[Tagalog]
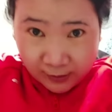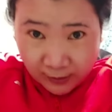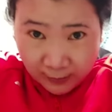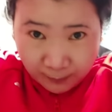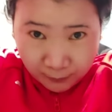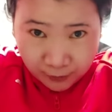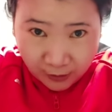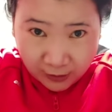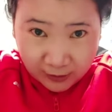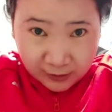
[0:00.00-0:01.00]
I-clip mo
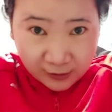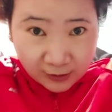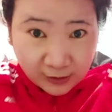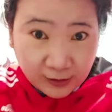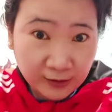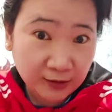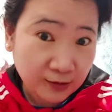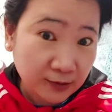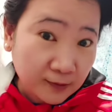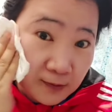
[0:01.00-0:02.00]
siya, ganyan.
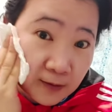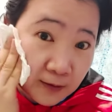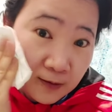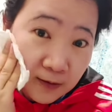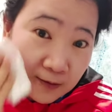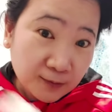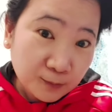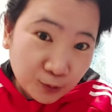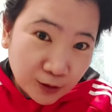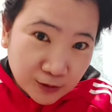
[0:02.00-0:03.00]
Ganyan.
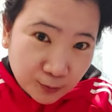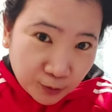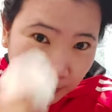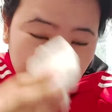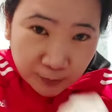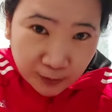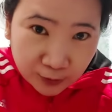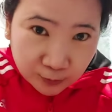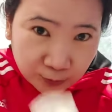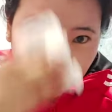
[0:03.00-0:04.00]
Punasan mo naman yung
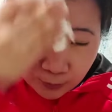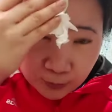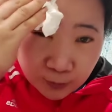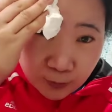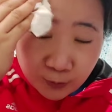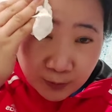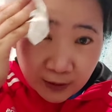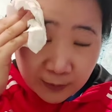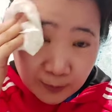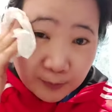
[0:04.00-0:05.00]
mga tumuturo tulo
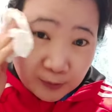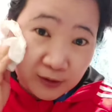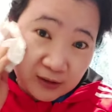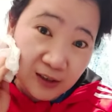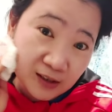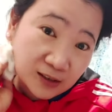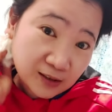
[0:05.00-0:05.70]
para di pumunta sa